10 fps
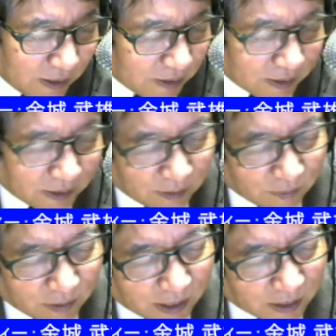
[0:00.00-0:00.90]
人間
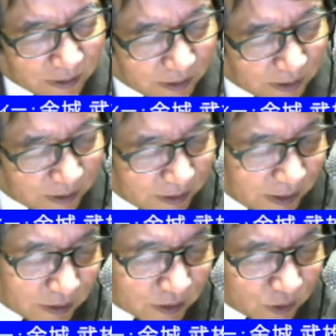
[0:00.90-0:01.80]
は人間
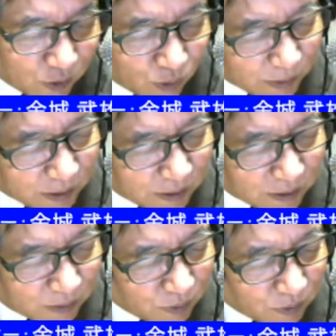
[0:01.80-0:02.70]
ですどこまで行っ
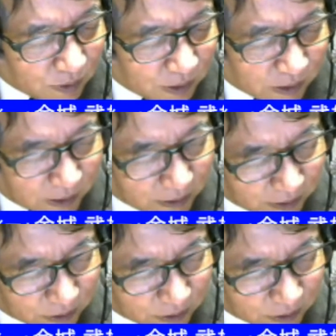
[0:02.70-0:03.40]
ても人間で